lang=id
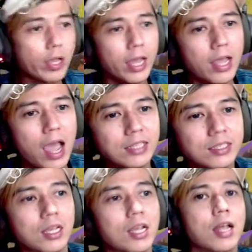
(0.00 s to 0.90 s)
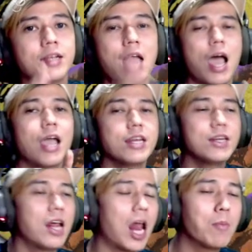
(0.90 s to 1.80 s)
Oke guys, nah
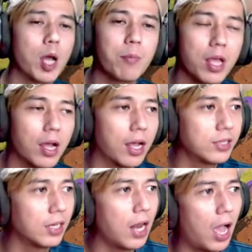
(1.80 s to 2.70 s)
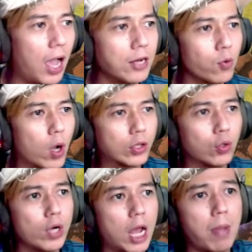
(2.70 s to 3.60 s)
ini dalam gamenya guys ya dan gua
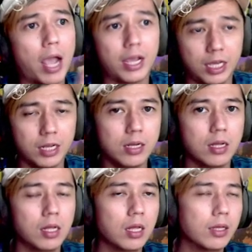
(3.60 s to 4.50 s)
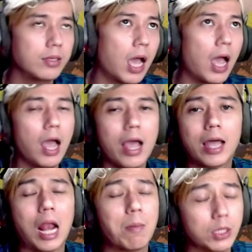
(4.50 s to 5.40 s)
tuh udah main ya
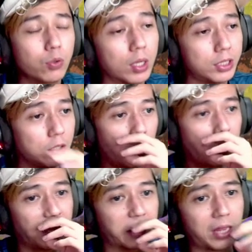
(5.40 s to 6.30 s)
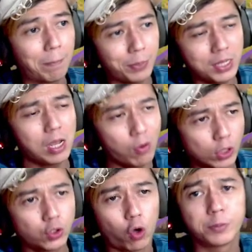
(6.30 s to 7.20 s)
nggak lama juga sih gua mainnya tapi ya gua cukup